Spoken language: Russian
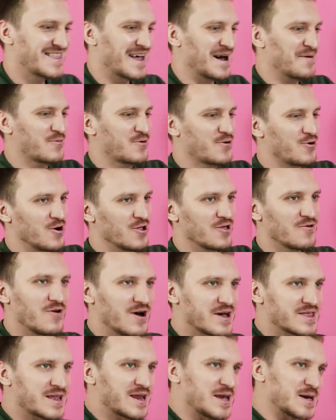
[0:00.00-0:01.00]
Там
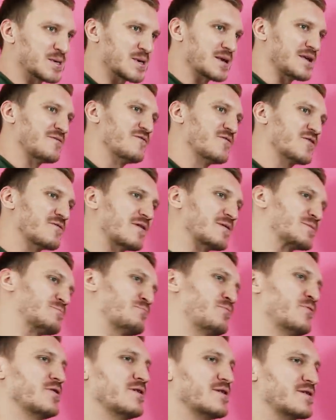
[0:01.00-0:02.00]
голову отрезали. Вот у вас
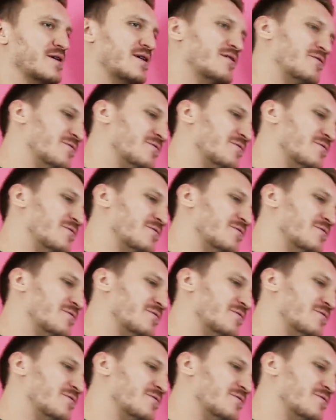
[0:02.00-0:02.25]
спойлер,